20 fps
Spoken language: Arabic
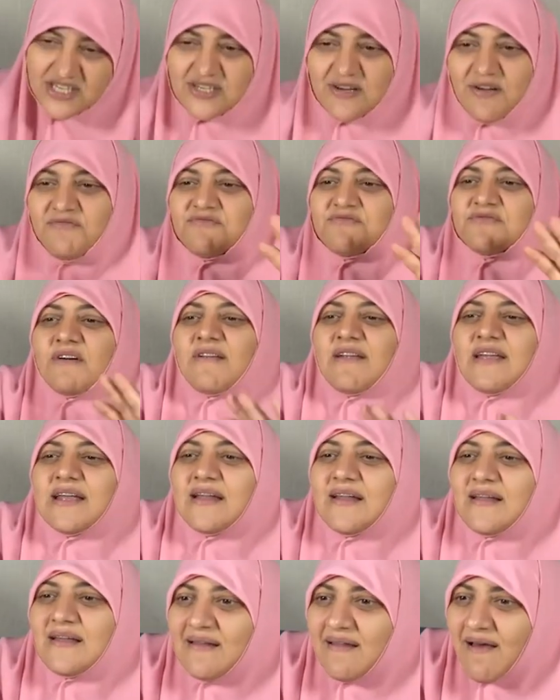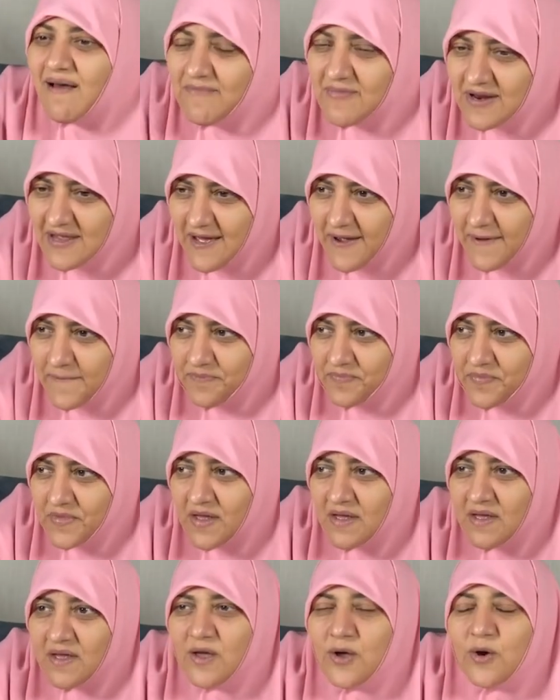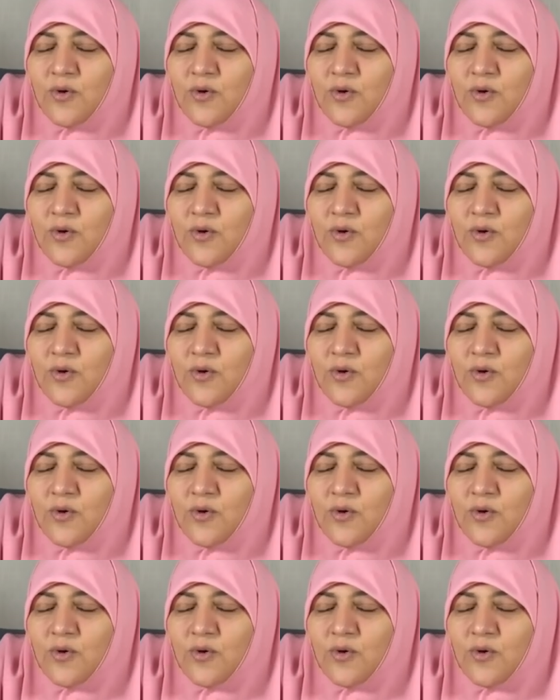ماشيه في طريق الامر ده